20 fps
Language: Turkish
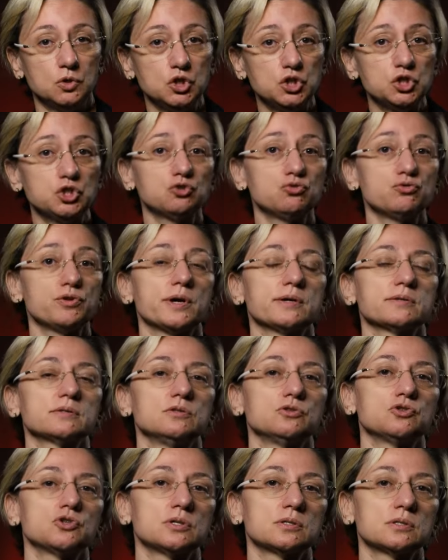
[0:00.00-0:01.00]
iş
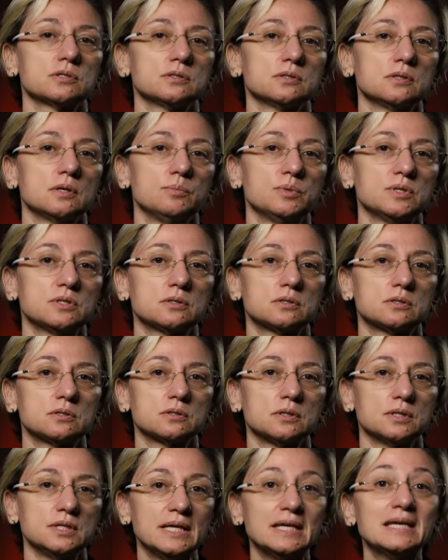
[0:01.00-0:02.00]
dünyası içerisinde
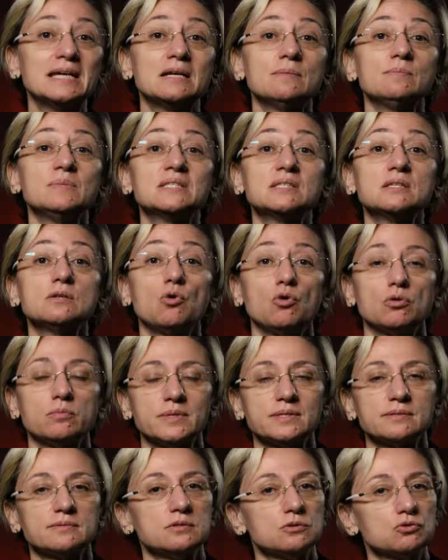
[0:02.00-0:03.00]
bir yerimizin
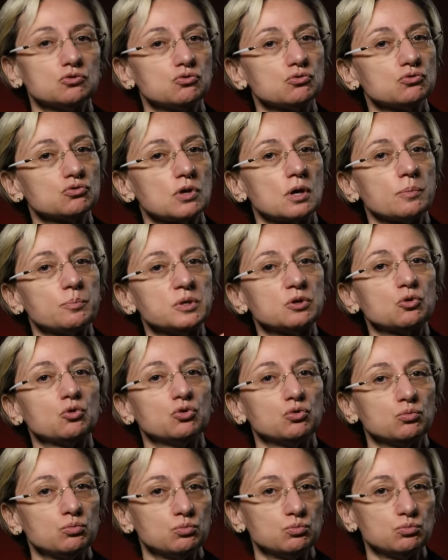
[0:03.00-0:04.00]
olmasını istiyorsak, bir
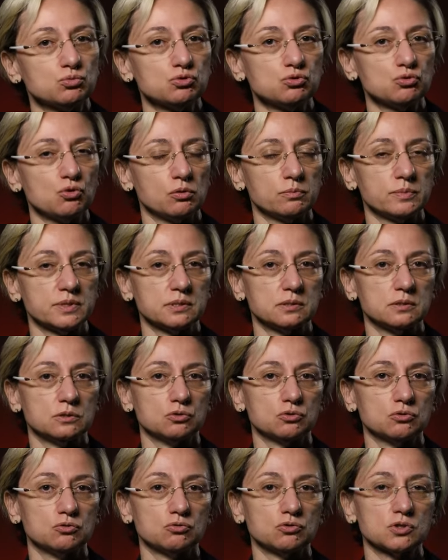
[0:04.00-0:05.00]
konumumuzun olması
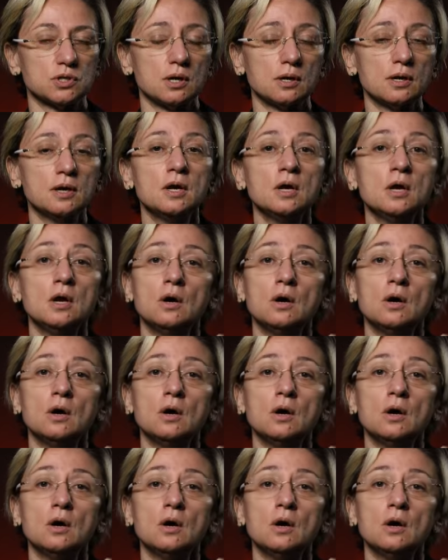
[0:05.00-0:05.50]
istiyorsak